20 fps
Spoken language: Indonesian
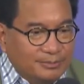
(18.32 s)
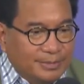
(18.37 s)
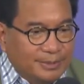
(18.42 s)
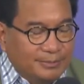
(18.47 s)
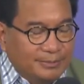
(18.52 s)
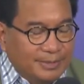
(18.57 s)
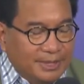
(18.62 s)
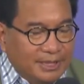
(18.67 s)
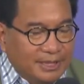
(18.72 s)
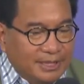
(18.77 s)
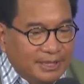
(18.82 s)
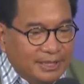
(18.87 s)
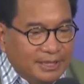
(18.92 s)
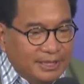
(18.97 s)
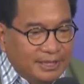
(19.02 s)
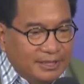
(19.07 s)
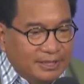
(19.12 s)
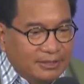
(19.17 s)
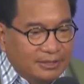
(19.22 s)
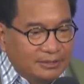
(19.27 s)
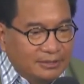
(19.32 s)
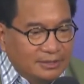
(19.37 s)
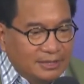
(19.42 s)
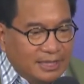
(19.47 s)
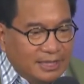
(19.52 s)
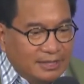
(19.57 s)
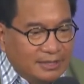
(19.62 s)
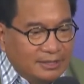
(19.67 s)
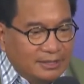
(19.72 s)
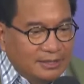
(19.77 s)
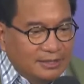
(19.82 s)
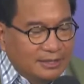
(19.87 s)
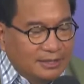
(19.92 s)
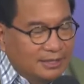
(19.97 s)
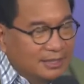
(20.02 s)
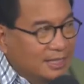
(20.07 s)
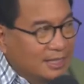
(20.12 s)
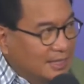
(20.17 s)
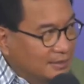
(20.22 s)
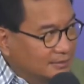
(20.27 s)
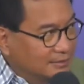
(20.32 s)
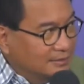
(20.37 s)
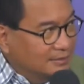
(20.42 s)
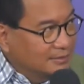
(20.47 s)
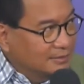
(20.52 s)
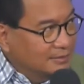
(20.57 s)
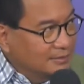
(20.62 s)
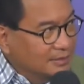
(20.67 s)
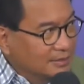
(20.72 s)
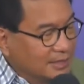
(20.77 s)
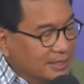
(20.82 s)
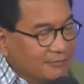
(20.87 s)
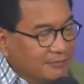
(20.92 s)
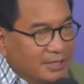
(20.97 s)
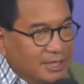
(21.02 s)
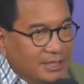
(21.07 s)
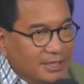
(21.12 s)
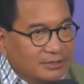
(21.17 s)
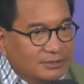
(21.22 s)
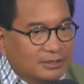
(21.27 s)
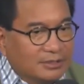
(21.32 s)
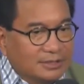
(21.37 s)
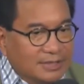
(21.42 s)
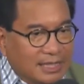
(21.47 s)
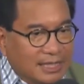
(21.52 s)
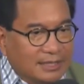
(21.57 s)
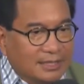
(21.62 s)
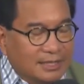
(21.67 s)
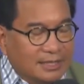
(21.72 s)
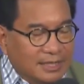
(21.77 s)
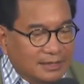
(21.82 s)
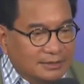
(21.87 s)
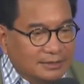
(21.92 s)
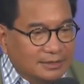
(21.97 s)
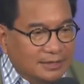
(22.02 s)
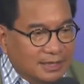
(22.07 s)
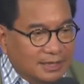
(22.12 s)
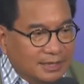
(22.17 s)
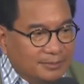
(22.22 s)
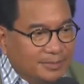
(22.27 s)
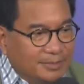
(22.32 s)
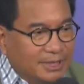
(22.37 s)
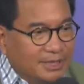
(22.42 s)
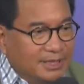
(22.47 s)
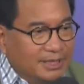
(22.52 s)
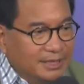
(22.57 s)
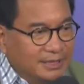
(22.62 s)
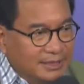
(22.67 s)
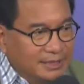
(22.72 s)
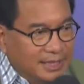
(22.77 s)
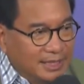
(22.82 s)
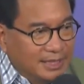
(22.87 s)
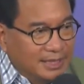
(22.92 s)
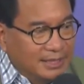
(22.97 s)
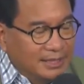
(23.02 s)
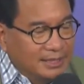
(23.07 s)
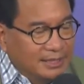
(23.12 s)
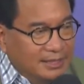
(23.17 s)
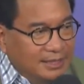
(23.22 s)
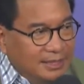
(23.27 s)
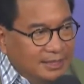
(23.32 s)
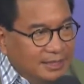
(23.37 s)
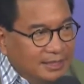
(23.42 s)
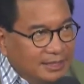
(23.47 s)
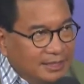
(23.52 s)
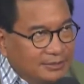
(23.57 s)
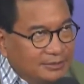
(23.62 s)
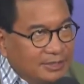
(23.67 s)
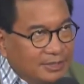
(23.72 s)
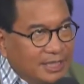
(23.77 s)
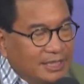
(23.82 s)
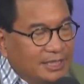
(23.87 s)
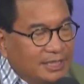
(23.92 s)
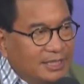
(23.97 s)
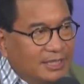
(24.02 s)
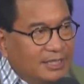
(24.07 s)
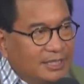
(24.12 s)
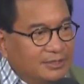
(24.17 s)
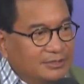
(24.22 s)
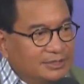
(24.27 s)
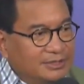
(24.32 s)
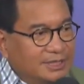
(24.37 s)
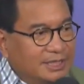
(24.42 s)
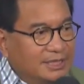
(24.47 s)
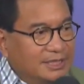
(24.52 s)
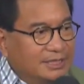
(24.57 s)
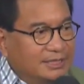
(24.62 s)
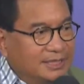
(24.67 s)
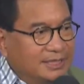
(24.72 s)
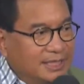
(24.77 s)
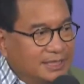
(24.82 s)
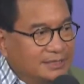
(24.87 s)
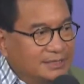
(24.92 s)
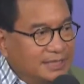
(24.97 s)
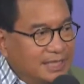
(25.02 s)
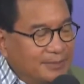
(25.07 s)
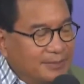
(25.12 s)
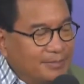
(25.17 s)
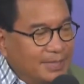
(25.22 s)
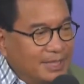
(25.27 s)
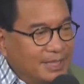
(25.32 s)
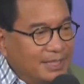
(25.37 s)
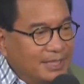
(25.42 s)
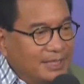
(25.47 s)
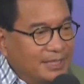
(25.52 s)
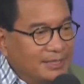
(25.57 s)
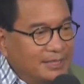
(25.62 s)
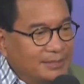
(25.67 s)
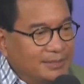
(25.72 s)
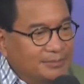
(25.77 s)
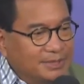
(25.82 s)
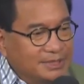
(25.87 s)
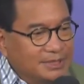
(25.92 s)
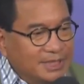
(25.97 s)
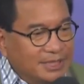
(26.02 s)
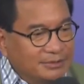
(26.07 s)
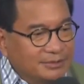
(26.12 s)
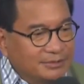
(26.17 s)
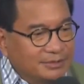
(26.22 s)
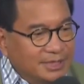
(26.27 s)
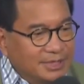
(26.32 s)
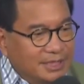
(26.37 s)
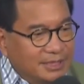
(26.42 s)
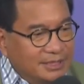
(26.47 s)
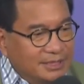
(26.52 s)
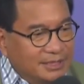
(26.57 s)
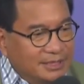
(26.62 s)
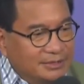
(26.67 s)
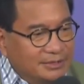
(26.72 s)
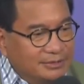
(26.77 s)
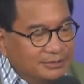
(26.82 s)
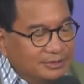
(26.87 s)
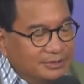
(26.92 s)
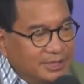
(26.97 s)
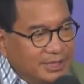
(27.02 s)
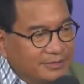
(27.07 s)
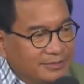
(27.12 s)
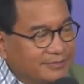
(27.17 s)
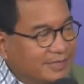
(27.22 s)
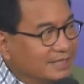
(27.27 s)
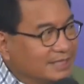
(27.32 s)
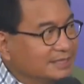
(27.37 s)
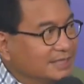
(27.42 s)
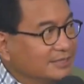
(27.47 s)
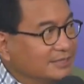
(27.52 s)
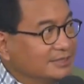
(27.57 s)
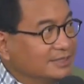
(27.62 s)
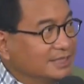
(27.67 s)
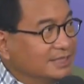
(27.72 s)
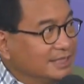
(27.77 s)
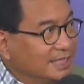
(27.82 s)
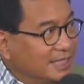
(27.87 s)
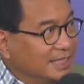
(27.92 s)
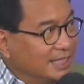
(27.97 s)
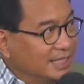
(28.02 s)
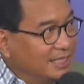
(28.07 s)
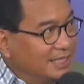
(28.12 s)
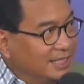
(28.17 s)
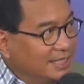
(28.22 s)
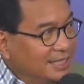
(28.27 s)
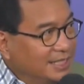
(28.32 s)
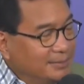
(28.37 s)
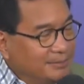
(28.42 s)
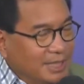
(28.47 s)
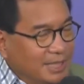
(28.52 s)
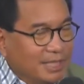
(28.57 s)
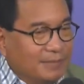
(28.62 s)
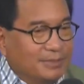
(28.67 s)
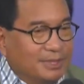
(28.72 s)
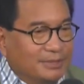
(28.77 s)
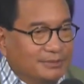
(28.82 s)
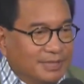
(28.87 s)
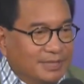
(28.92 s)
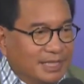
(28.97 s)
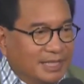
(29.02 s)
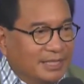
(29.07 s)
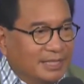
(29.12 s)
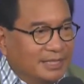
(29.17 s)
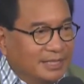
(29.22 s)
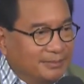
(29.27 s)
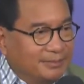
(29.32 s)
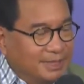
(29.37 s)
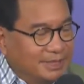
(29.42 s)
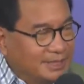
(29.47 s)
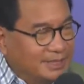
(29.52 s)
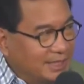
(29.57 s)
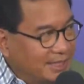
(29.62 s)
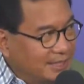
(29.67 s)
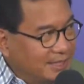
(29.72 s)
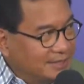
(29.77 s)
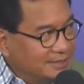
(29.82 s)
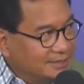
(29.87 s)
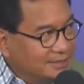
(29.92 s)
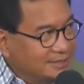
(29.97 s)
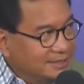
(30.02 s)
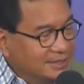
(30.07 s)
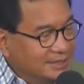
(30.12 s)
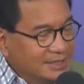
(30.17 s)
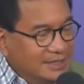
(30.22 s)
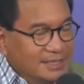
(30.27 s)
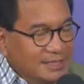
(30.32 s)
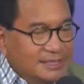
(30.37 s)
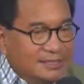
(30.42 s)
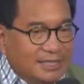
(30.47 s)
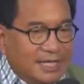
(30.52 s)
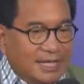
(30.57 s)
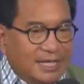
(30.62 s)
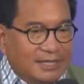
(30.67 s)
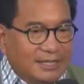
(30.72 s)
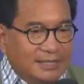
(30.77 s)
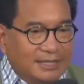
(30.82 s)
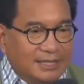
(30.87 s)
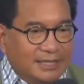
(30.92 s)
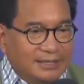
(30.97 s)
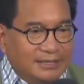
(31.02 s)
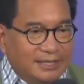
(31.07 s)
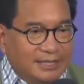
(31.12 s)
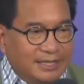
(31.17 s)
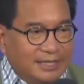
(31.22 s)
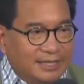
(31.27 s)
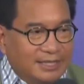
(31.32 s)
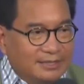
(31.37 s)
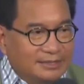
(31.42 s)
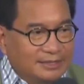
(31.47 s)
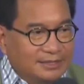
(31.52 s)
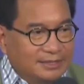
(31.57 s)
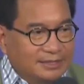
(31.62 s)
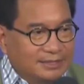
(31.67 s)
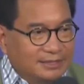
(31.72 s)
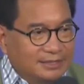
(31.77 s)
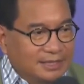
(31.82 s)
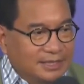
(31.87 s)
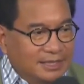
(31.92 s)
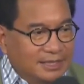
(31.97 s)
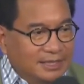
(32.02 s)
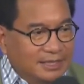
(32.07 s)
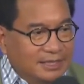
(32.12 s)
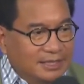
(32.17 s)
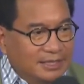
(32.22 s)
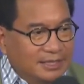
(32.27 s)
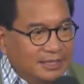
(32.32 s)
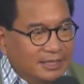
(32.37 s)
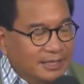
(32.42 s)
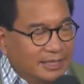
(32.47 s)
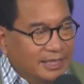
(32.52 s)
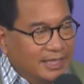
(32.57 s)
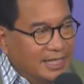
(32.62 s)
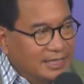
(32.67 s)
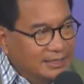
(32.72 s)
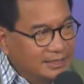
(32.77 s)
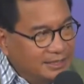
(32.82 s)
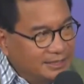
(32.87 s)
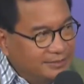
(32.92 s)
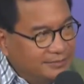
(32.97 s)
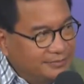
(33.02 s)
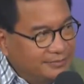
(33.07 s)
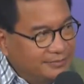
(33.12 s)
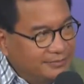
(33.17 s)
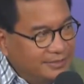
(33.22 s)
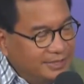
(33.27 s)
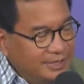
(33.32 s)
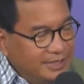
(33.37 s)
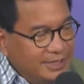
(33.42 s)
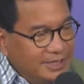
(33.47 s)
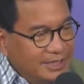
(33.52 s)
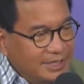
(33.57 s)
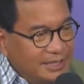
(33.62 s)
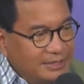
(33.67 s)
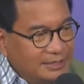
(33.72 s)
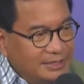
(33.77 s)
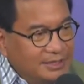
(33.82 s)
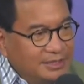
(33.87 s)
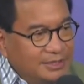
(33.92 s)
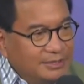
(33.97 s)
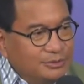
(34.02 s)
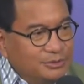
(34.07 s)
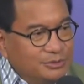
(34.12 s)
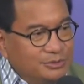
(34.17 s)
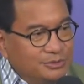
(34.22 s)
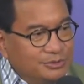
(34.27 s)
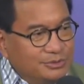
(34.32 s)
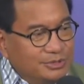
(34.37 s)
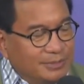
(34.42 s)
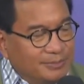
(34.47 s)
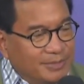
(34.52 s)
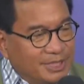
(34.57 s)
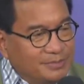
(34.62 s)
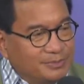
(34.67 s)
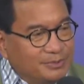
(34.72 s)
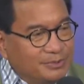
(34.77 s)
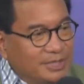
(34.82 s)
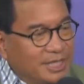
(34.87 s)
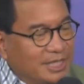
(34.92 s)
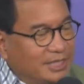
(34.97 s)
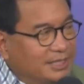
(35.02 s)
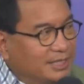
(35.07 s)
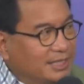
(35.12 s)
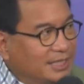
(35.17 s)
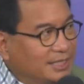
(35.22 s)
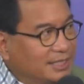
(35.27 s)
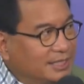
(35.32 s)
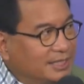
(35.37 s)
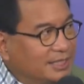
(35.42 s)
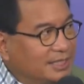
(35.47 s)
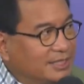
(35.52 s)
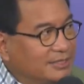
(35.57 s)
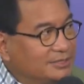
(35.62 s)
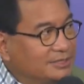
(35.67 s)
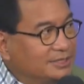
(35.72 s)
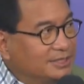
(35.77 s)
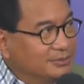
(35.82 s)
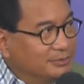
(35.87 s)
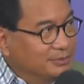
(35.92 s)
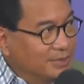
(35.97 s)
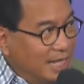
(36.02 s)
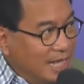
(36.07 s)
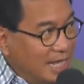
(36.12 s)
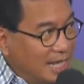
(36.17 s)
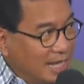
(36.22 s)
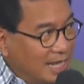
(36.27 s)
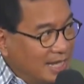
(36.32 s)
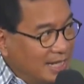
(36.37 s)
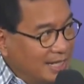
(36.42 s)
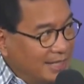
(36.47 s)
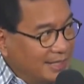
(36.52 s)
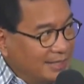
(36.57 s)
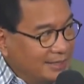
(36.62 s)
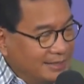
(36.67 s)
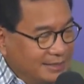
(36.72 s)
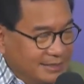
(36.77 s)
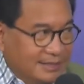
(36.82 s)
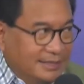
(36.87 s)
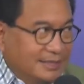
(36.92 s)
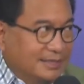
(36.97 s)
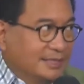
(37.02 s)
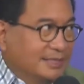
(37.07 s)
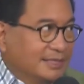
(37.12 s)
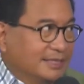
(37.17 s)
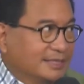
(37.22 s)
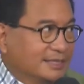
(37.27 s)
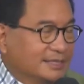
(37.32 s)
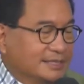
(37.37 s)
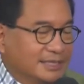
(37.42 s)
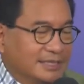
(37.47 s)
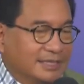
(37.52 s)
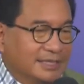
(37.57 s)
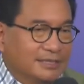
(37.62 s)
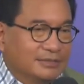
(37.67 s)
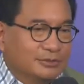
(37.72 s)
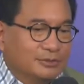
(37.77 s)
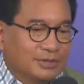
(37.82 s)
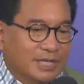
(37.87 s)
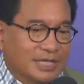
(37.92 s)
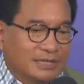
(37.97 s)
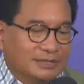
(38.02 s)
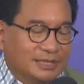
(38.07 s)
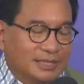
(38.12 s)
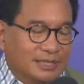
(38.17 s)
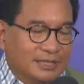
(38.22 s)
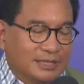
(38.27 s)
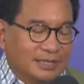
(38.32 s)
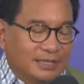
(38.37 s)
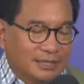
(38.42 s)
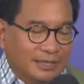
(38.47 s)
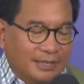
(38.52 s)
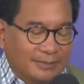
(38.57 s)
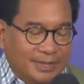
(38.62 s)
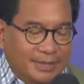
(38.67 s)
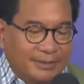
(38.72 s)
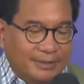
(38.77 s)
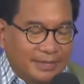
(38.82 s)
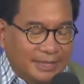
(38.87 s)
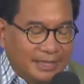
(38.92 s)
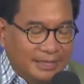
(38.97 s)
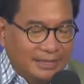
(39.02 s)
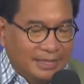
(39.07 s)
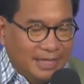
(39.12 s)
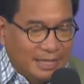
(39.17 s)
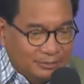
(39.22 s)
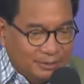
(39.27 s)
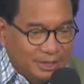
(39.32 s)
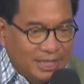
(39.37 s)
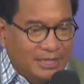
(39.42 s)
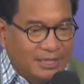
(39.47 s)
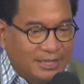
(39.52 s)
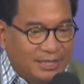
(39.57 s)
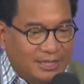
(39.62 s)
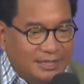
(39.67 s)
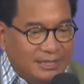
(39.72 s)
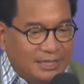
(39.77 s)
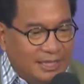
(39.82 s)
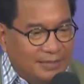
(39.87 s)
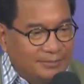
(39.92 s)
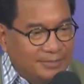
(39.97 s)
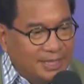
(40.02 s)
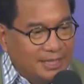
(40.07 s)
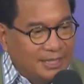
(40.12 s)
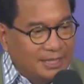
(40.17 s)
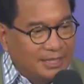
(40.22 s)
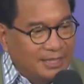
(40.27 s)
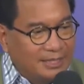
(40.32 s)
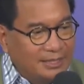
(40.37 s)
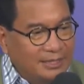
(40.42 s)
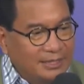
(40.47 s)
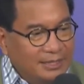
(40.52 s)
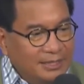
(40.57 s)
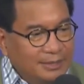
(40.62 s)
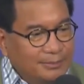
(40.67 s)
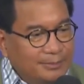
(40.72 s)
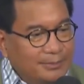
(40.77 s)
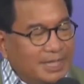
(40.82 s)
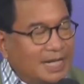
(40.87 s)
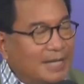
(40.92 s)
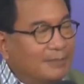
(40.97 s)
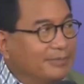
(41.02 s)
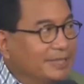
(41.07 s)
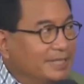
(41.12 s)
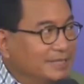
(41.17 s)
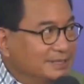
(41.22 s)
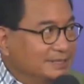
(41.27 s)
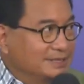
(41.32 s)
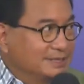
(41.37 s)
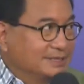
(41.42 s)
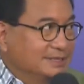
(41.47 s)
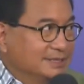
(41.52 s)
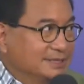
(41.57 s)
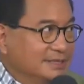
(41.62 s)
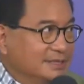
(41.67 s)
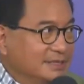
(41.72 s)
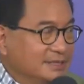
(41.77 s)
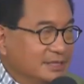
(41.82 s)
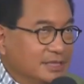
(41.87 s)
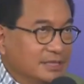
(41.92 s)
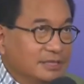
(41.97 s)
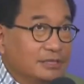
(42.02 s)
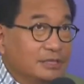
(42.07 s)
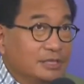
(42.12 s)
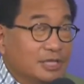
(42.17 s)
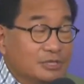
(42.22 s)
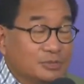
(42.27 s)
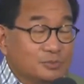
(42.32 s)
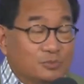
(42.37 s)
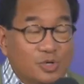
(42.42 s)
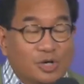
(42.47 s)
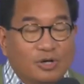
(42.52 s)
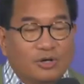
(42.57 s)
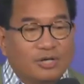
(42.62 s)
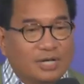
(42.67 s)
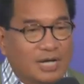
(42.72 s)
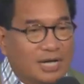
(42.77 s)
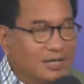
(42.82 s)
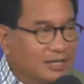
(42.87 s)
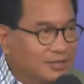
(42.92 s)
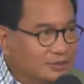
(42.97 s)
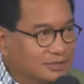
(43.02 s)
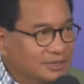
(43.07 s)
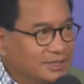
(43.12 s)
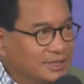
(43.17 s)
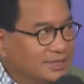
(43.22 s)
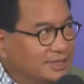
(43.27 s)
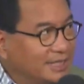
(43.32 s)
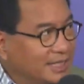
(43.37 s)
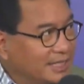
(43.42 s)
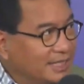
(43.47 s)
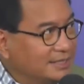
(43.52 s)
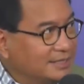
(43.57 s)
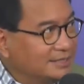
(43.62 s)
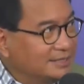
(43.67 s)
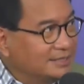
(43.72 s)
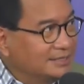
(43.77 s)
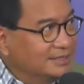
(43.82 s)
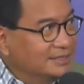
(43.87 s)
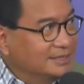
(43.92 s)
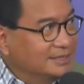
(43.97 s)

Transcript: memiliki kontak erat yeah. riwayat kontak erat dengan penderita, yeah. itulah yang harusnya dites apakah yang bersangkutan itu terinfeksi atau tidak. Yeah. Maka menggunakan rapid test. Yeah. Seandainya hasilnya negatif, yeah. nanti 7 sampai sepuluh hari lagi harus diulang. Yeah. Iya. Nah, jadi tugasnya uh, apa yang dilakukan adalah dalam rangka menapis. Mm -hmm. Jadi tidak semua orang harus dites.